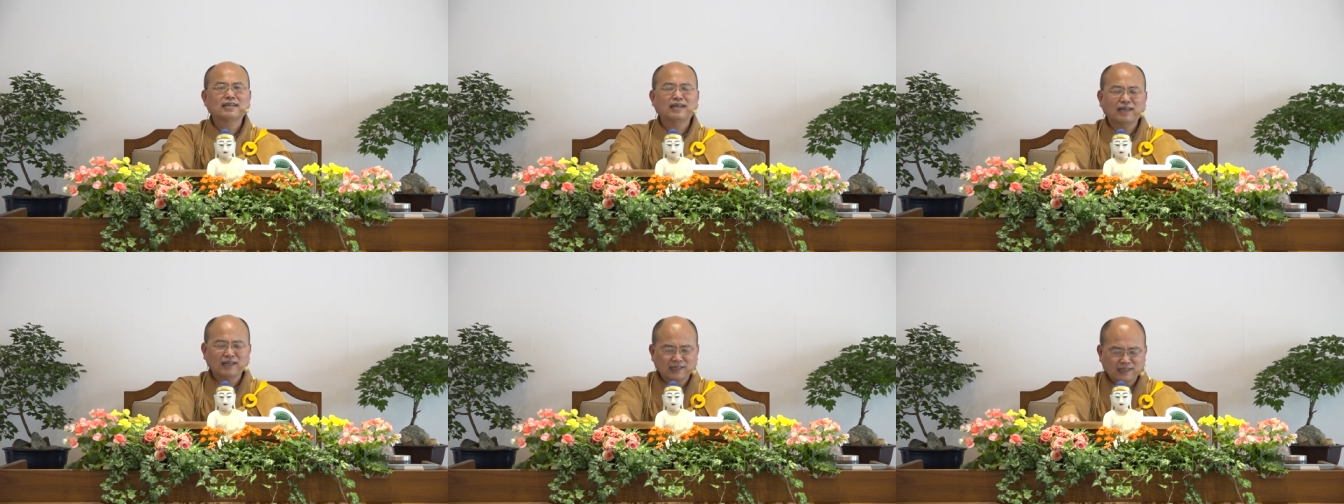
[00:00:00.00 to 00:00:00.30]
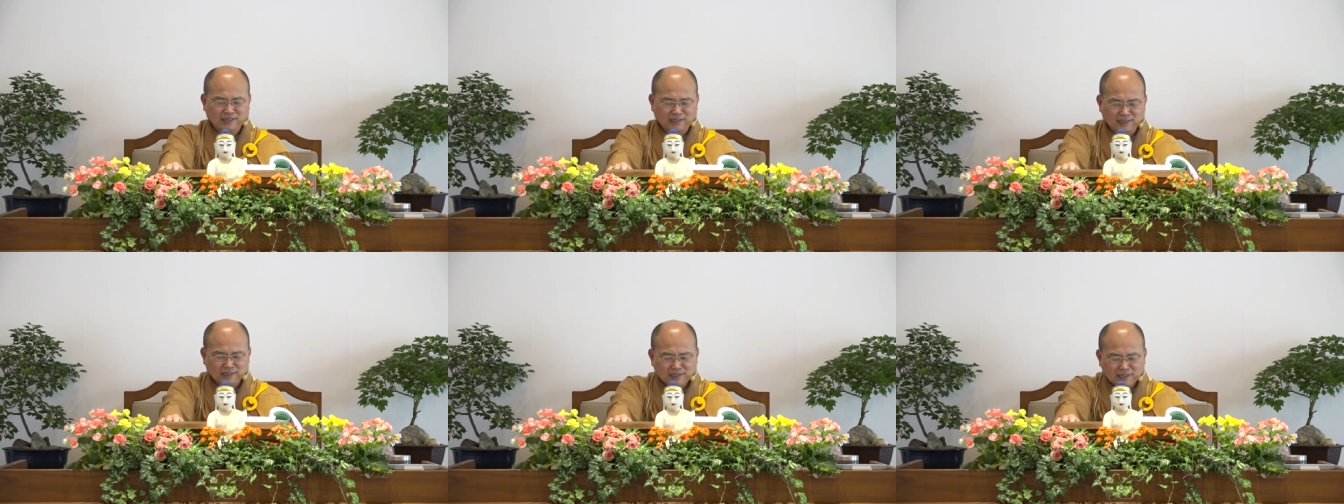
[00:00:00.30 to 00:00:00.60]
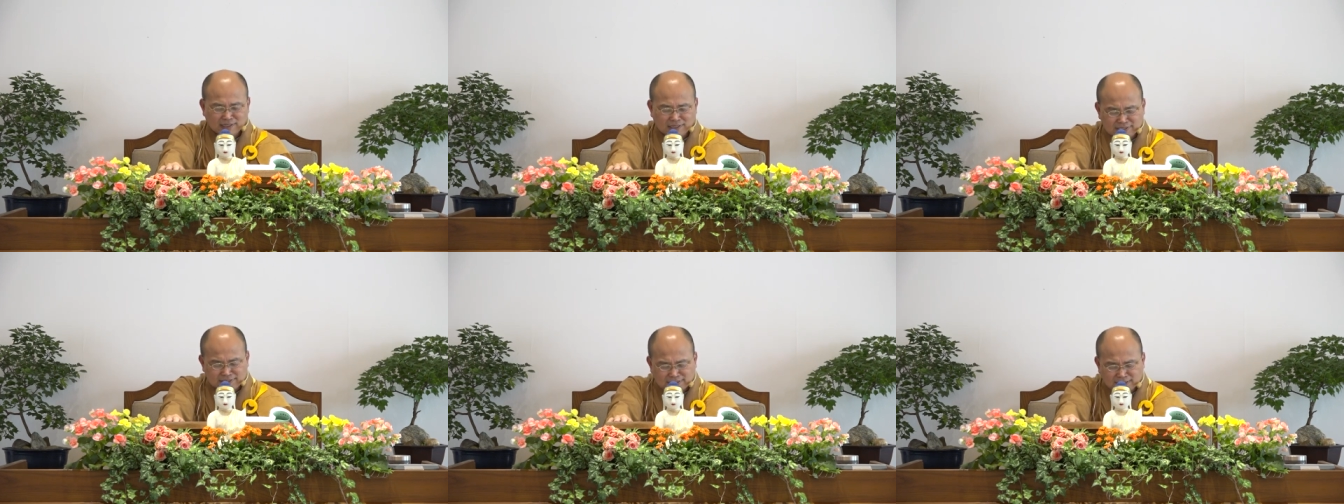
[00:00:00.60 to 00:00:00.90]
啊。
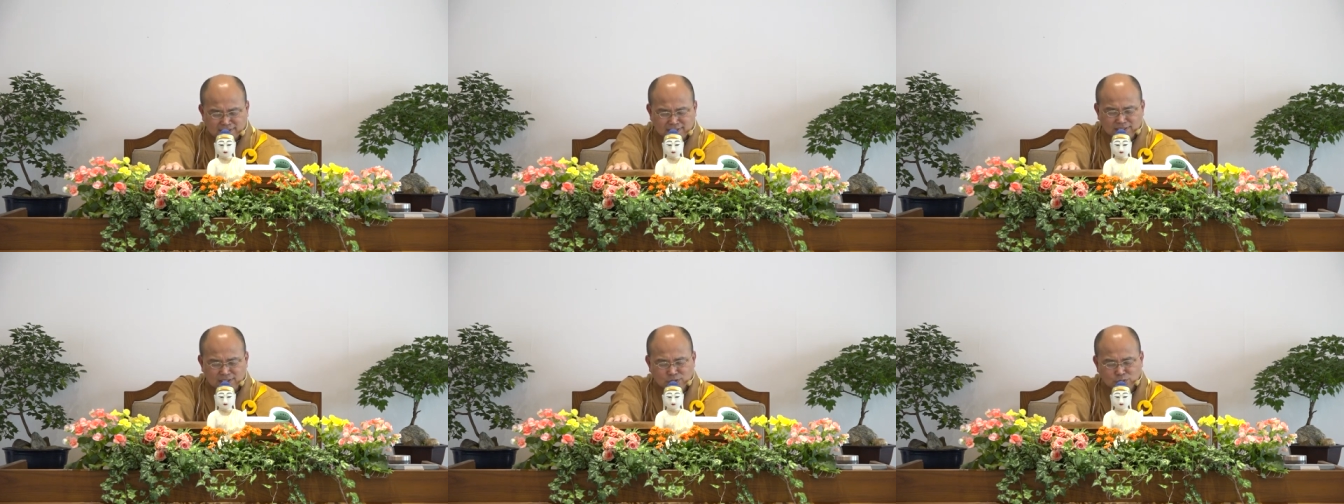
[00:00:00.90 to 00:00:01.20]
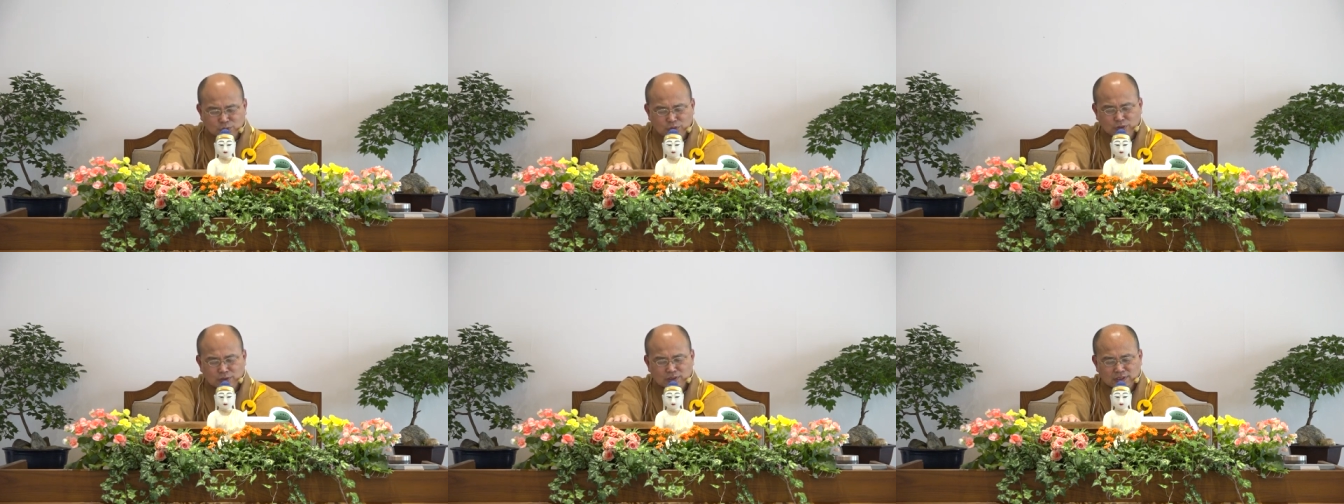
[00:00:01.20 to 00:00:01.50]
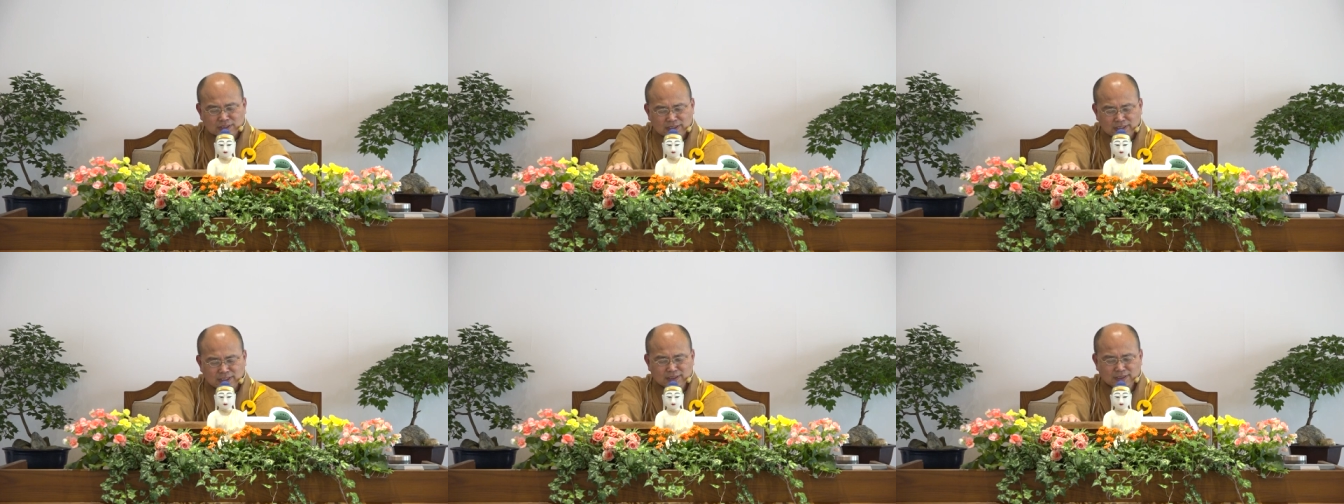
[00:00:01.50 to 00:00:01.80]
那这里说
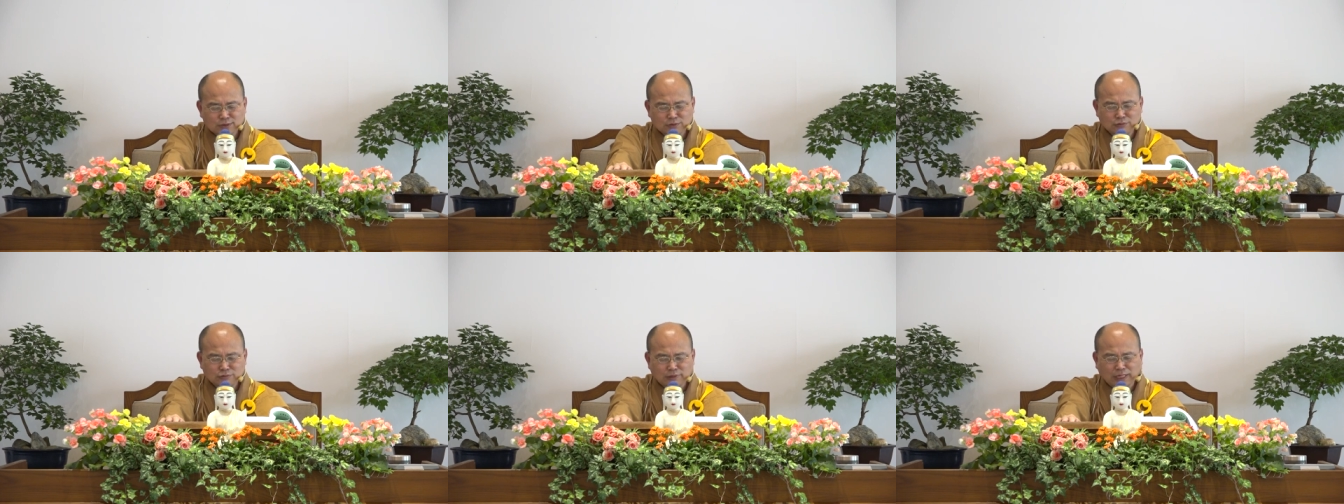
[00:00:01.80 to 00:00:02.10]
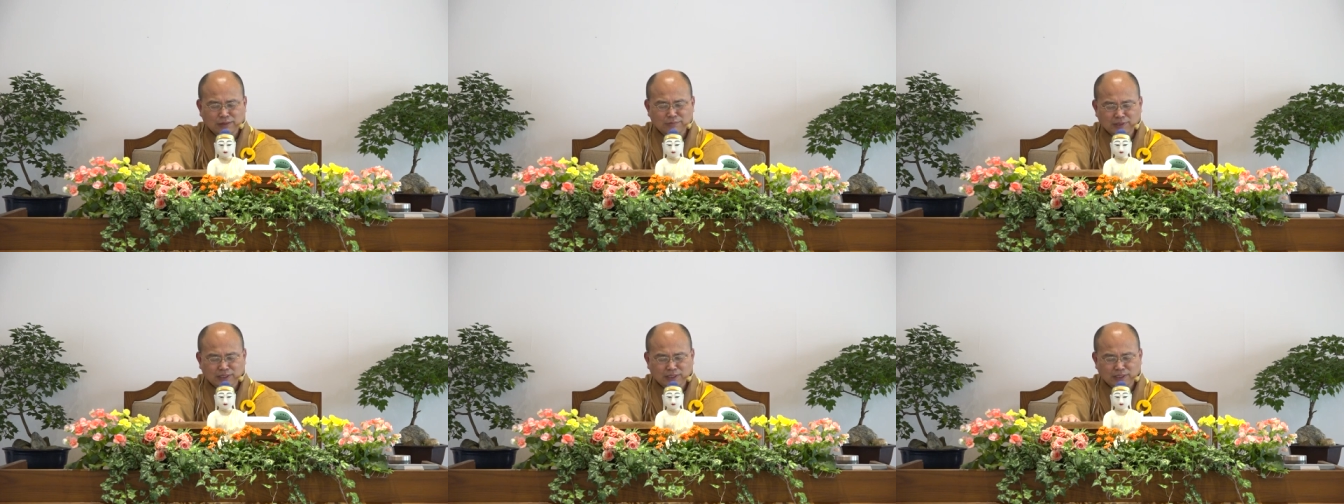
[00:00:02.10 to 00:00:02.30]
色是如来